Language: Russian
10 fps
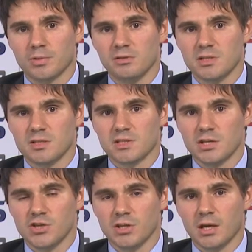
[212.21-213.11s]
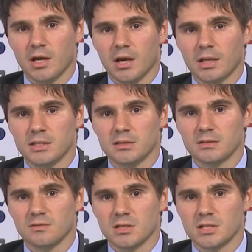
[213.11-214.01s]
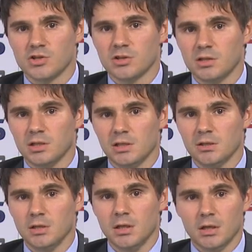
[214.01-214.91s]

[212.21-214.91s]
превысив значение 1.24,